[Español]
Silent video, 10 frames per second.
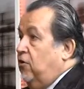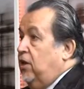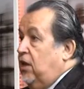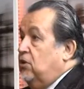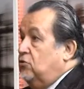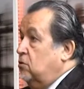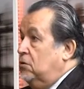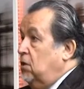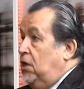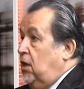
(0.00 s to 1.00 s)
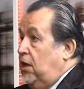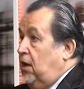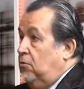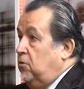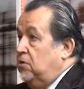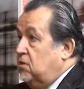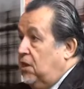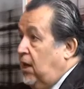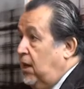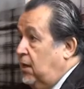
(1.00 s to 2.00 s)
los registros y la
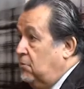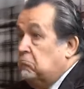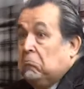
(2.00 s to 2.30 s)
universidad,